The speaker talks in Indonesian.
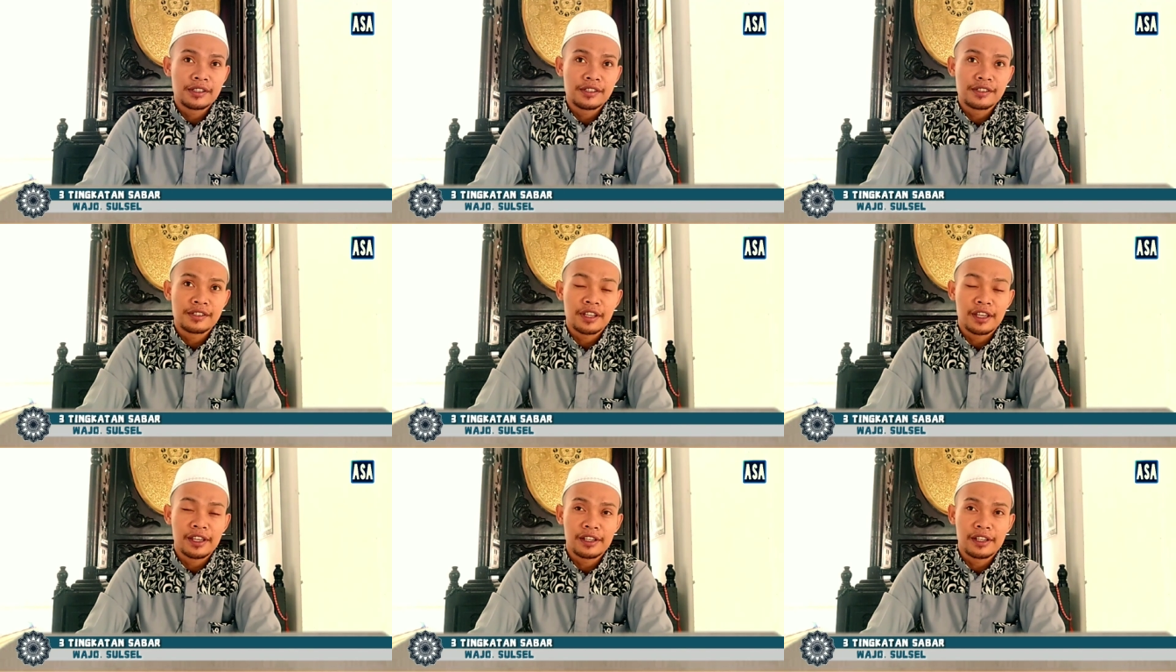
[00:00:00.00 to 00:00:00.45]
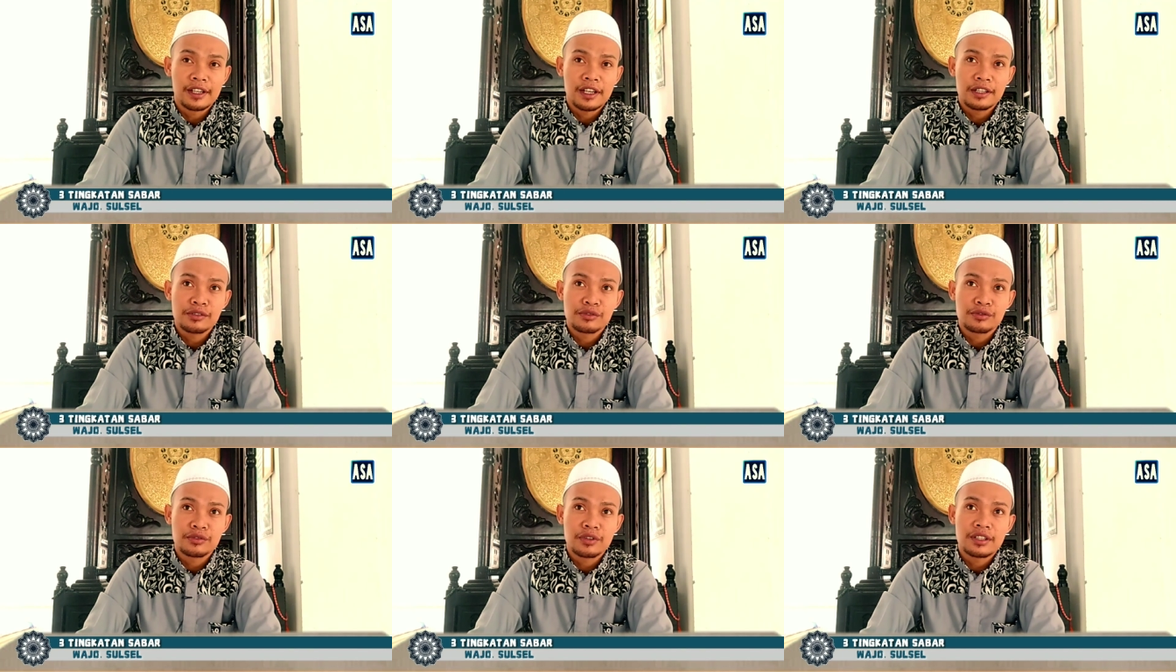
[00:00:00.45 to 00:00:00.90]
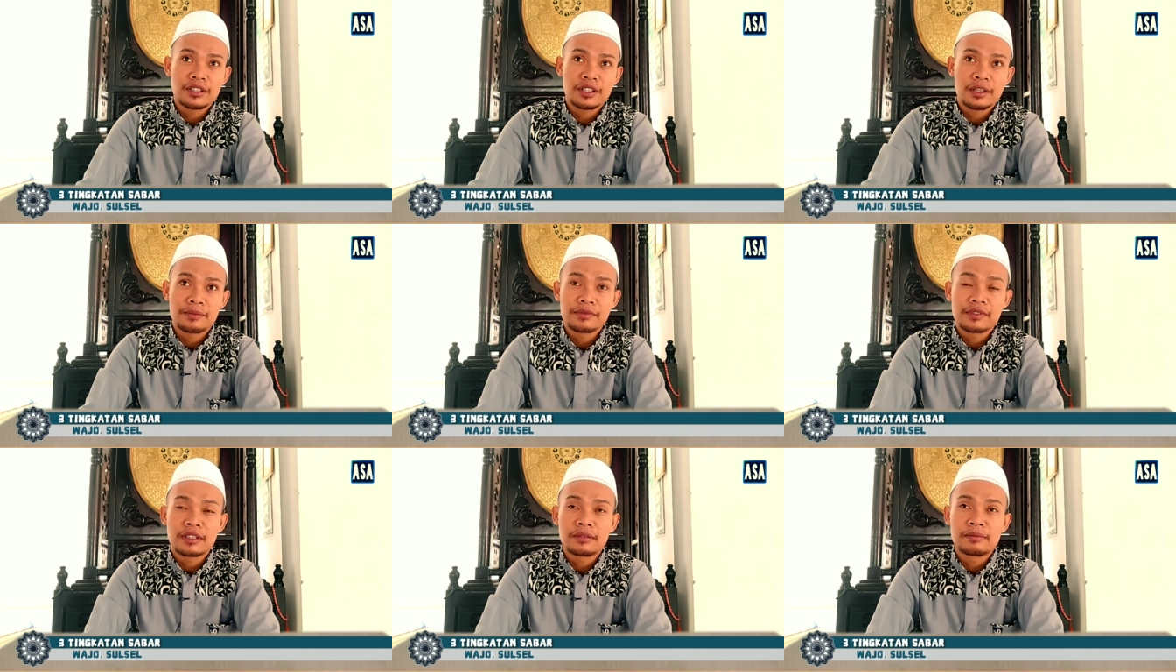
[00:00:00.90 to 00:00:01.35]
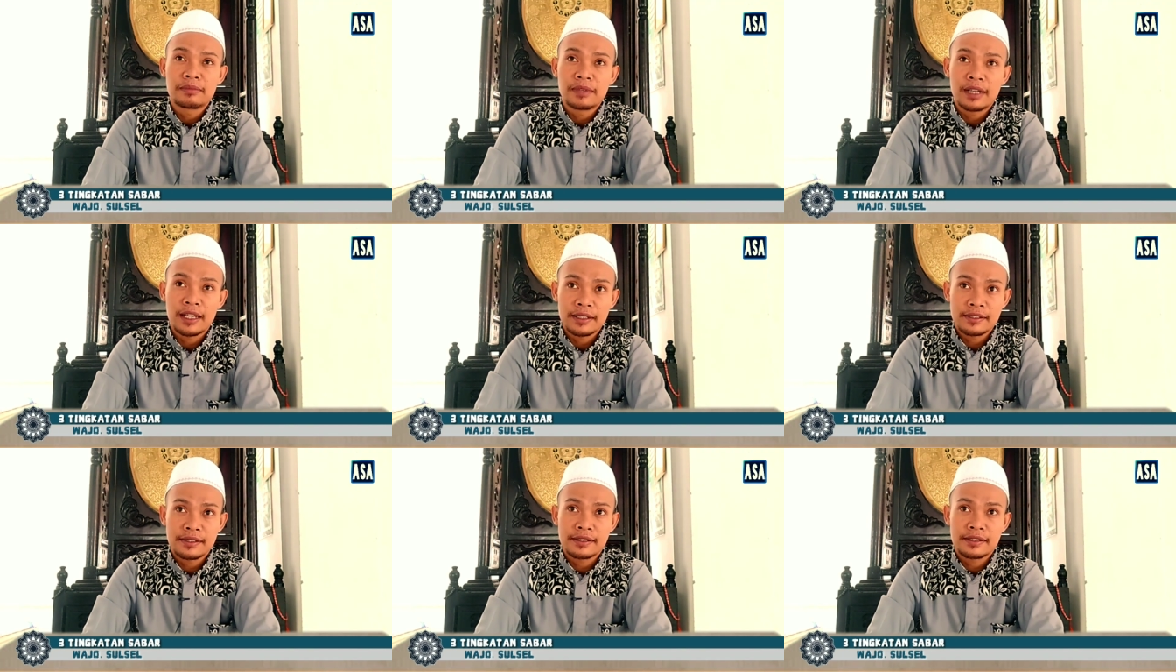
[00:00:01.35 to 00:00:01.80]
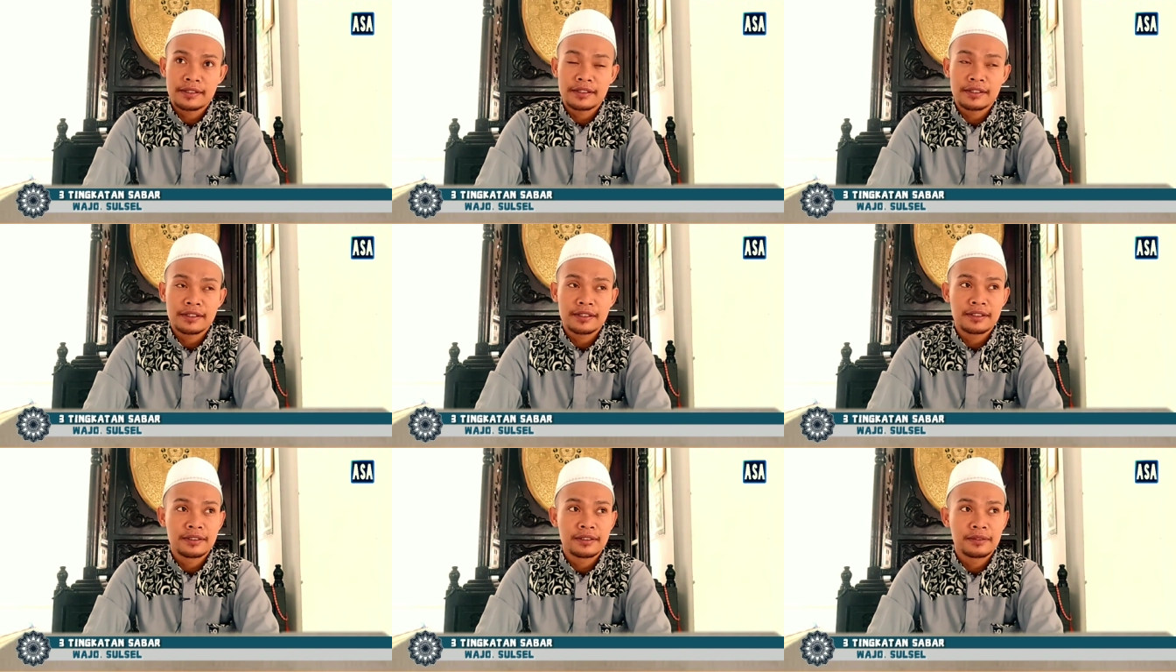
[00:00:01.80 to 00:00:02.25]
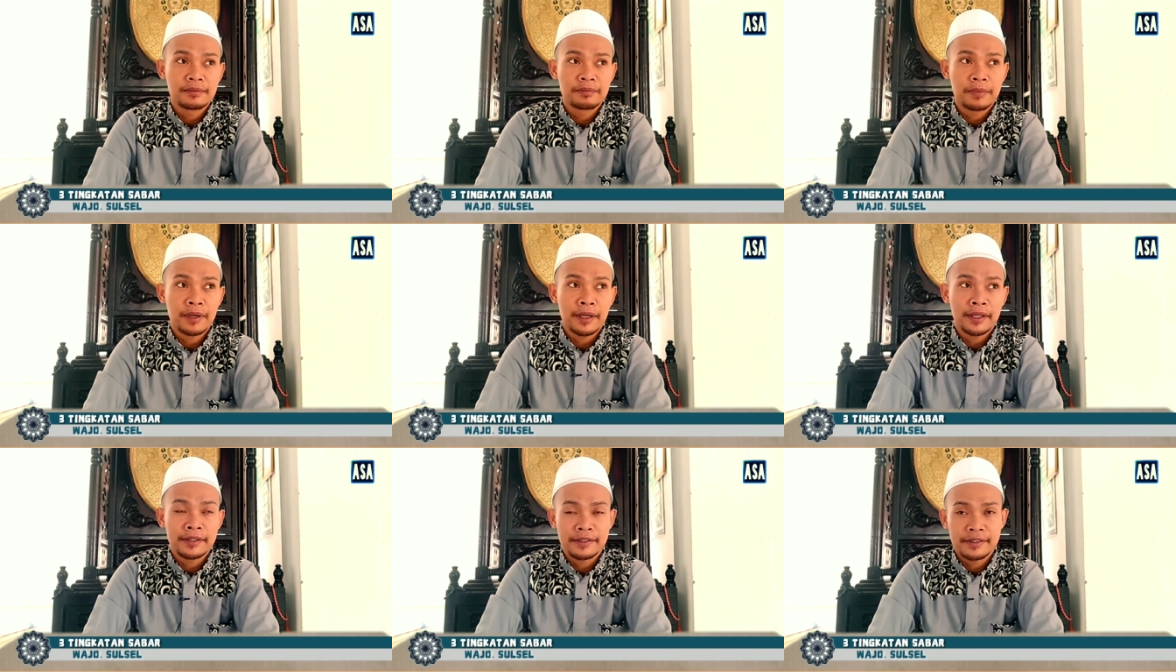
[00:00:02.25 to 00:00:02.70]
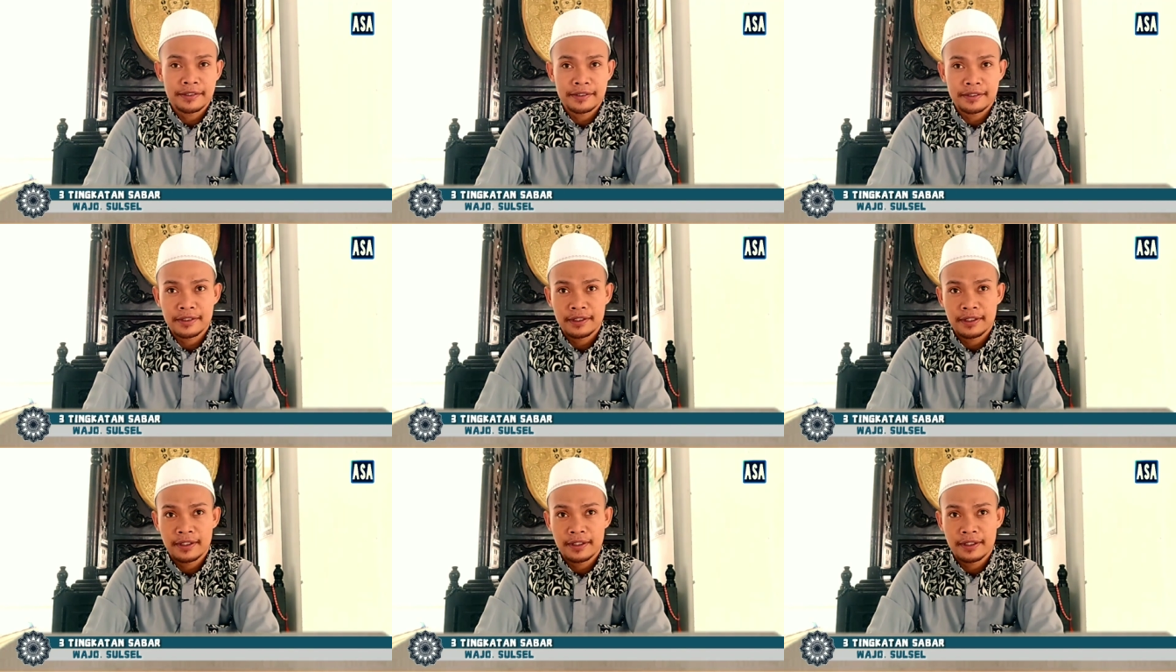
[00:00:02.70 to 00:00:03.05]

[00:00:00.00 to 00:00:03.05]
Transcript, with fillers: di Sengkang sudah jam 11 pas